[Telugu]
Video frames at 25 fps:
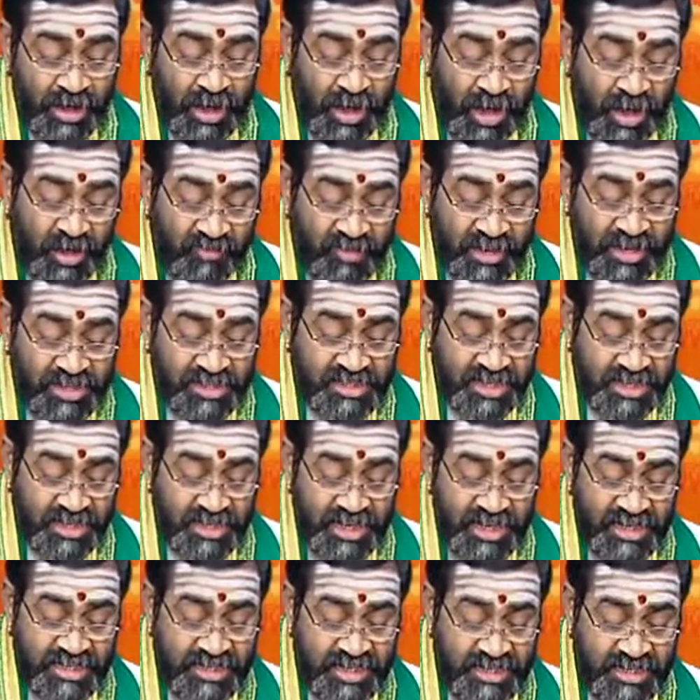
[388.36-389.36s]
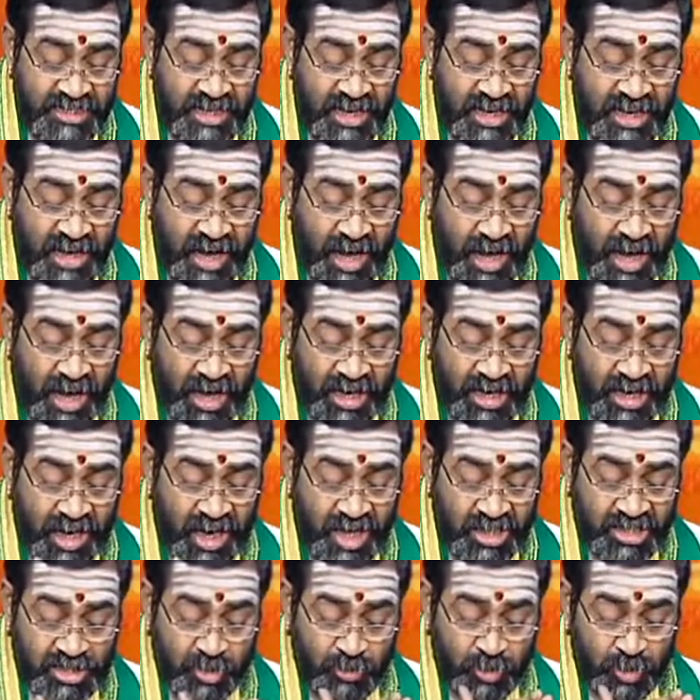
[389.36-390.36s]
కావలసి ఏసితే
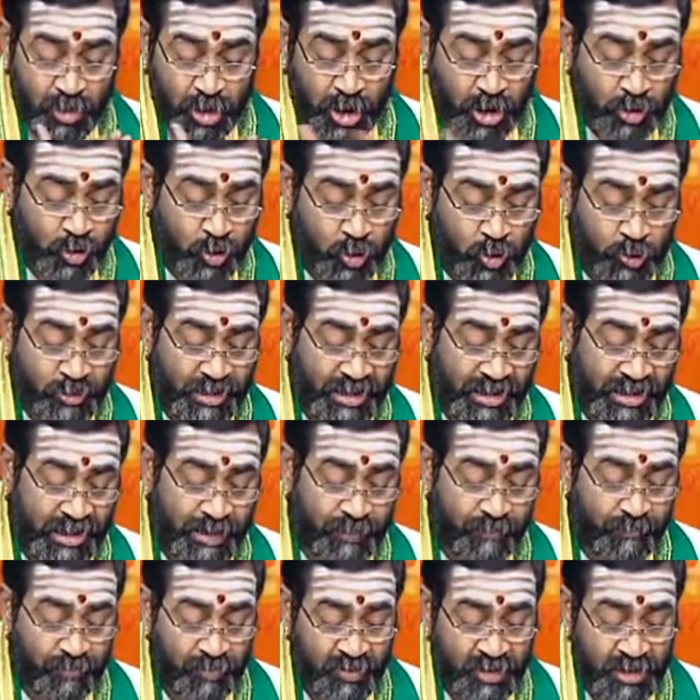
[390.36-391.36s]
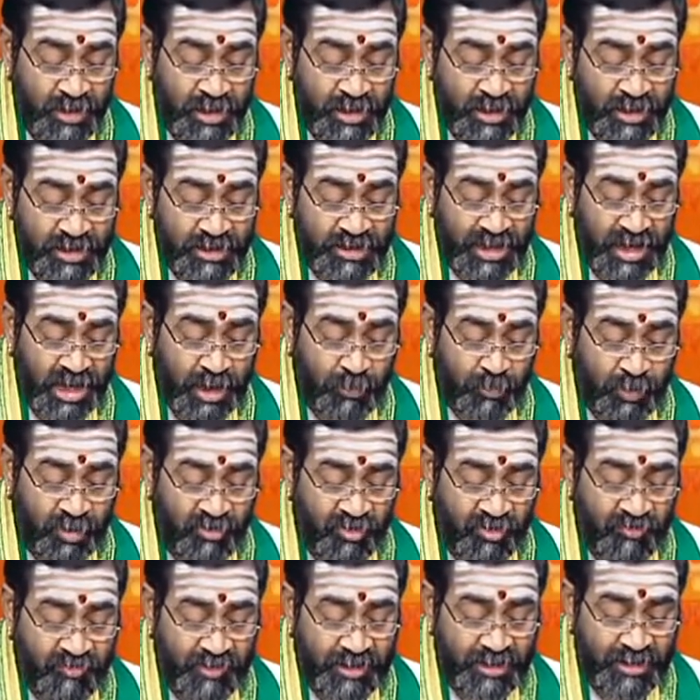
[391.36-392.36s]
ఆకాశము కట్లు దిగే
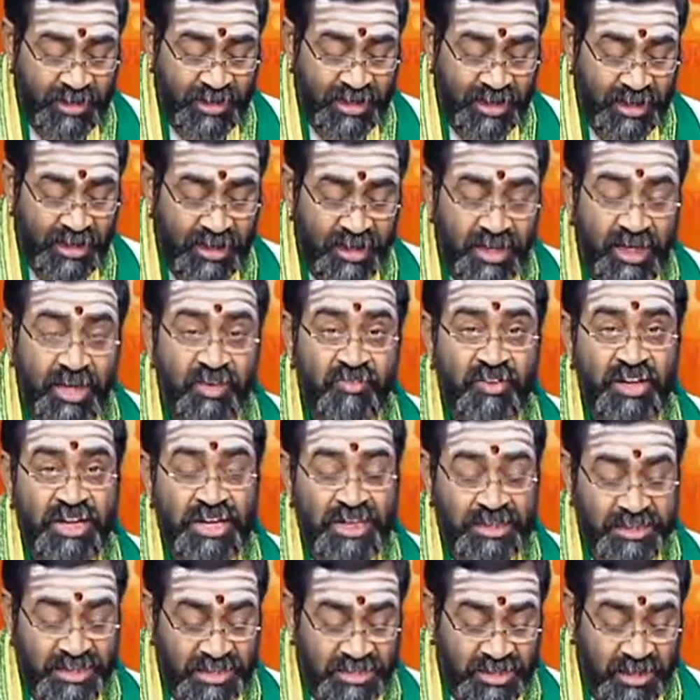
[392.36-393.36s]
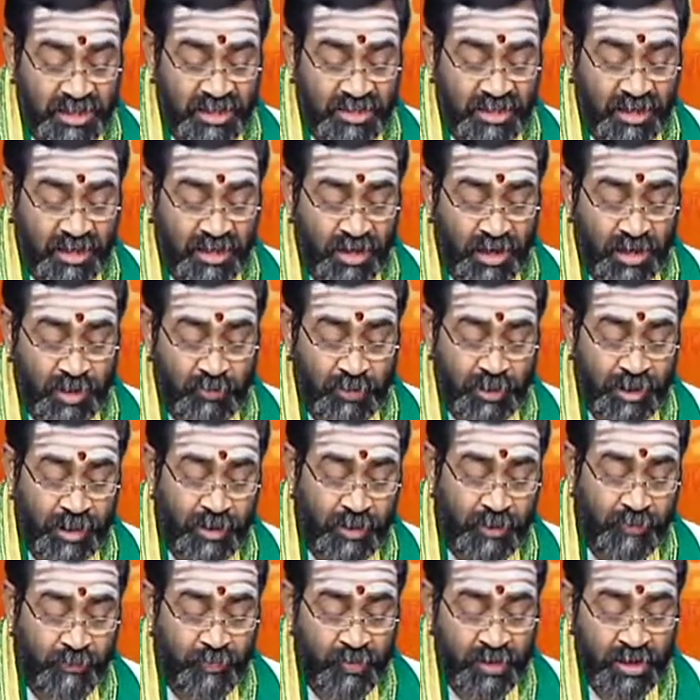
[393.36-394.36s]
దైమవ వంటే నీవే దశరథరామ
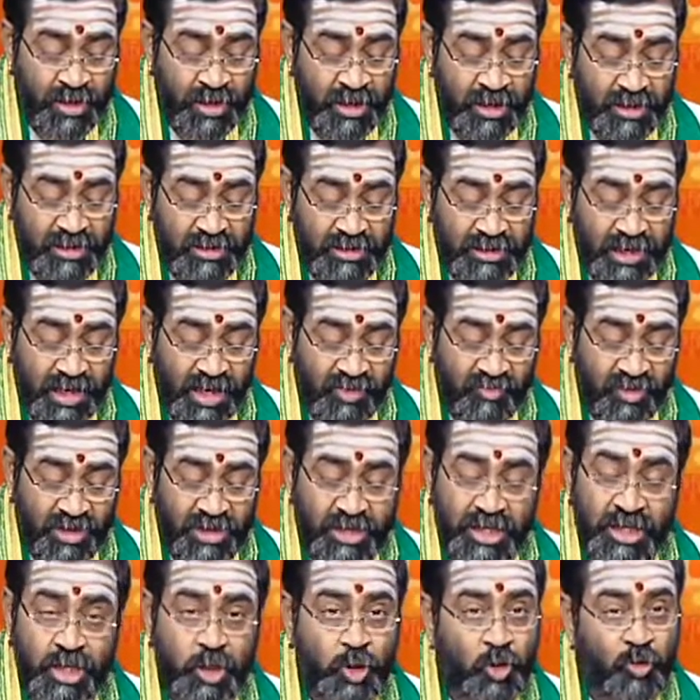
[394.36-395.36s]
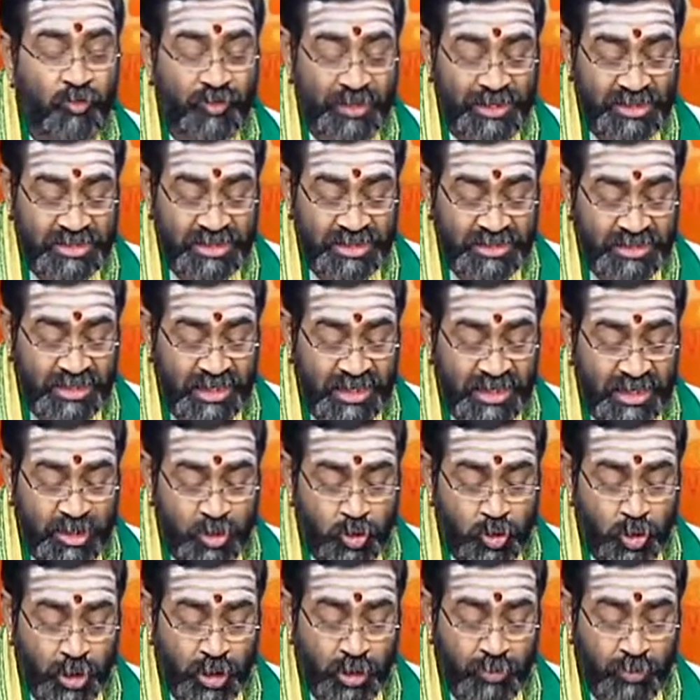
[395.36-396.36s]
దేవ నీకు వలసితే
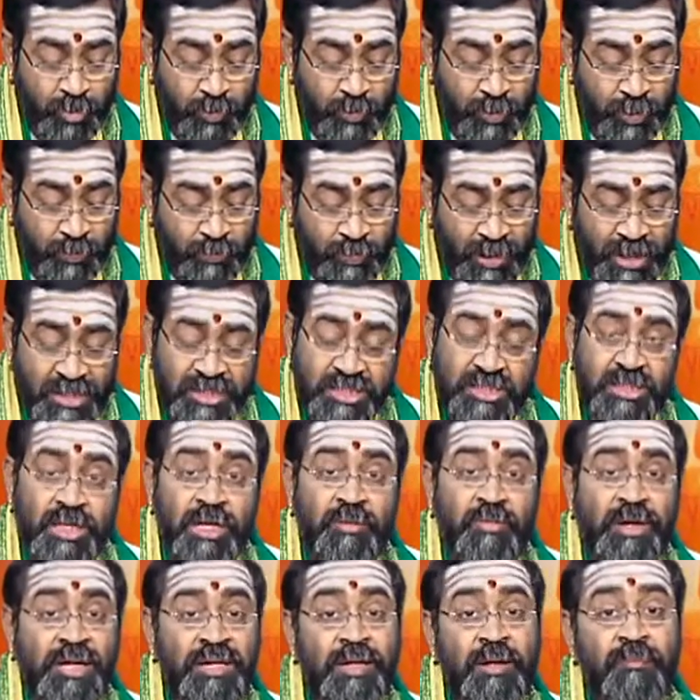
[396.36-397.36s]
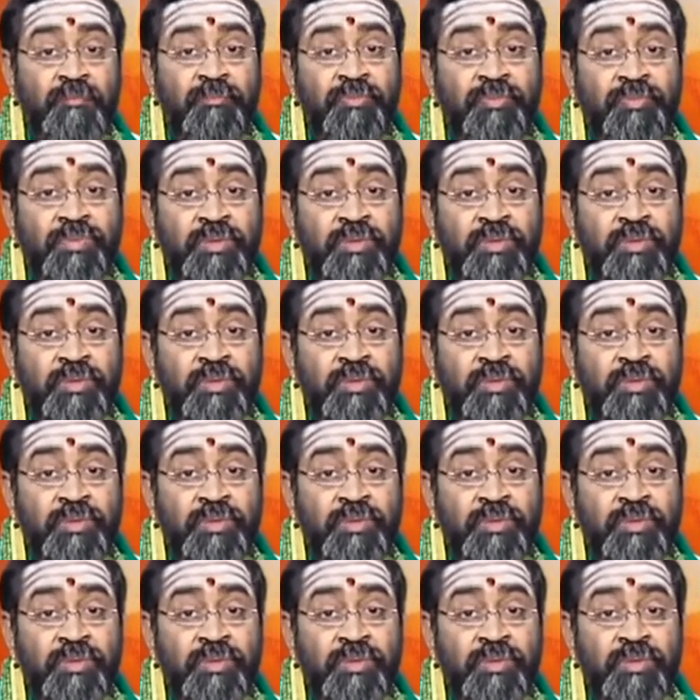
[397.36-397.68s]
తృణము బ్రహ్మాస్త్రమాయి